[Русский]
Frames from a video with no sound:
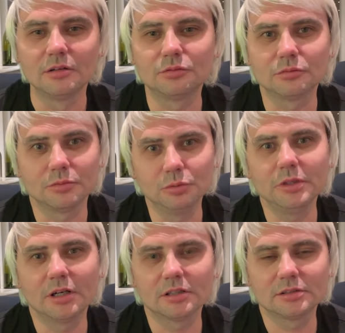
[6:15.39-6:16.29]
Вот, но
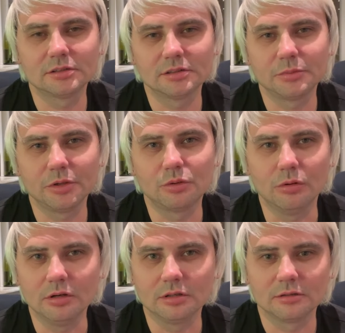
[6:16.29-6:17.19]
мне кажется, это
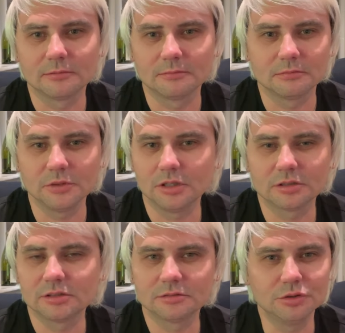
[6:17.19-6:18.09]
прикольно. Мне
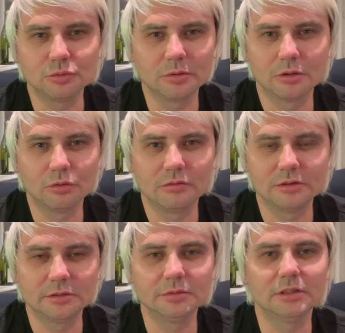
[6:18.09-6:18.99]
кажется, ничего
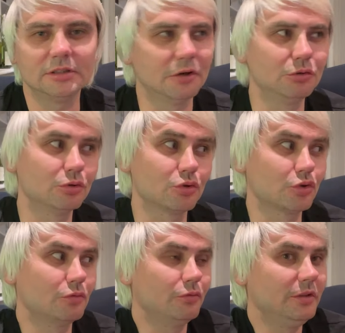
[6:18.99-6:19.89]
плохого там нет. Я вот
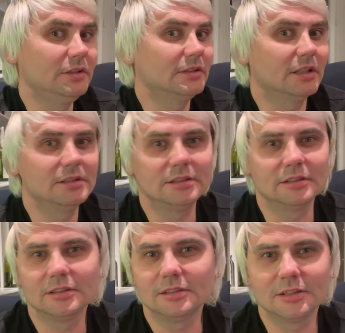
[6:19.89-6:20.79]
тоже живу в Ницце
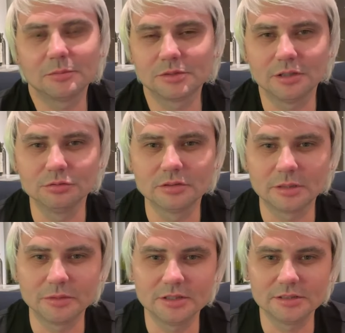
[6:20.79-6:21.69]
один и
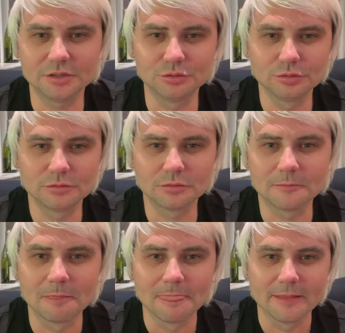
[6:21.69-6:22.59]
абсолютно нормально себя
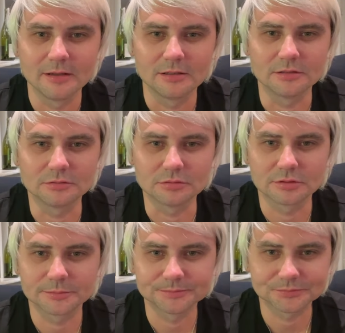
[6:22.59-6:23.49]
чувствую.
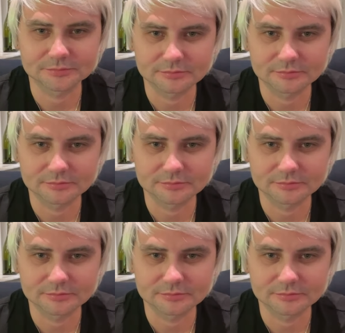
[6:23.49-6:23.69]
Вот.